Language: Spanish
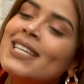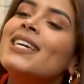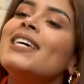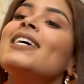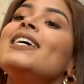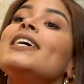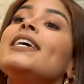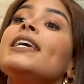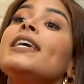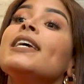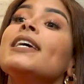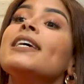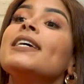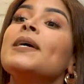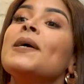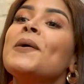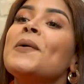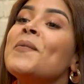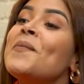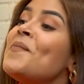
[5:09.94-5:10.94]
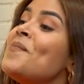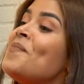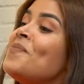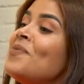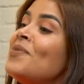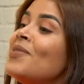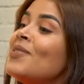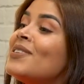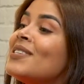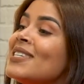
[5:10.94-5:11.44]
Pamela, Ecolo Suave.
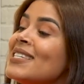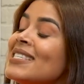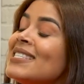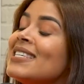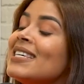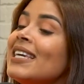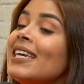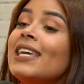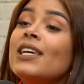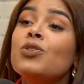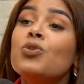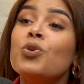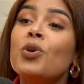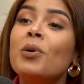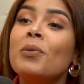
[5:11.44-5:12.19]
Sí, sí. Eh, ¿Y tu